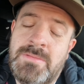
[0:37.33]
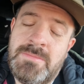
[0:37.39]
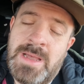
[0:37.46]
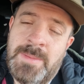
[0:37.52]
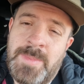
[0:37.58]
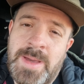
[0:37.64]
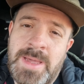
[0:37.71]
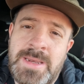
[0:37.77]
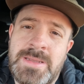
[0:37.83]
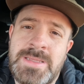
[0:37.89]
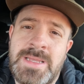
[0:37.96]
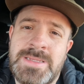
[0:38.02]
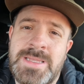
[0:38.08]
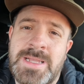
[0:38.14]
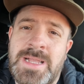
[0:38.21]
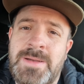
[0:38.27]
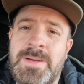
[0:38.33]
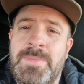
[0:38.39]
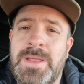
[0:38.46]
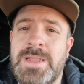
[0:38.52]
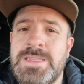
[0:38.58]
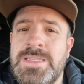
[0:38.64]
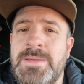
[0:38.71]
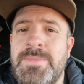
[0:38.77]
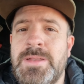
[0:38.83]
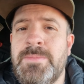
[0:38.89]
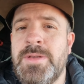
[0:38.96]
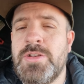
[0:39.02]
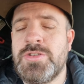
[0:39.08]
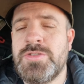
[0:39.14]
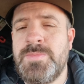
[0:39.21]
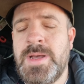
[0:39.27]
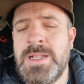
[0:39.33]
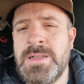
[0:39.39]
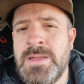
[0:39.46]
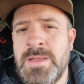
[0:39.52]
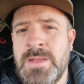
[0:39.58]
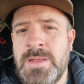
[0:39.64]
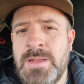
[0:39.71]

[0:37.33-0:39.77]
Amar ya se acaba para siempre, menos mal,